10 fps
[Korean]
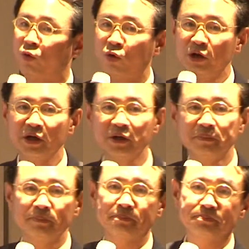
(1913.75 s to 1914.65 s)

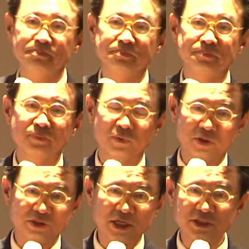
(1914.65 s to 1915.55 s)
올여름
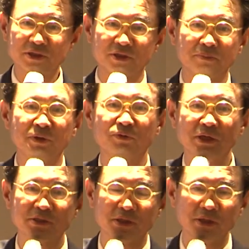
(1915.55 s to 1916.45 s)
세스
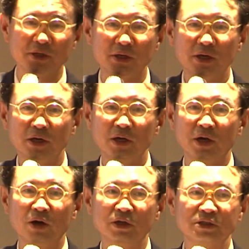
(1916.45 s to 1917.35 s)
미국에서
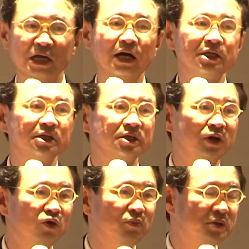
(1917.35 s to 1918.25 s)
작년
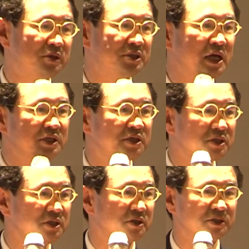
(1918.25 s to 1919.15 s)
겨울부터
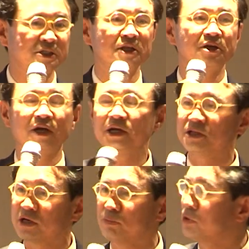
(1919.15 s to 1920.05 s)
생성형
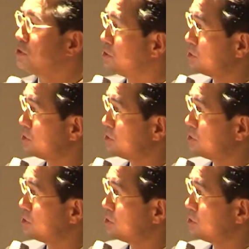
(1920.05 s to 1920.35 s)
제너레이터가 붙어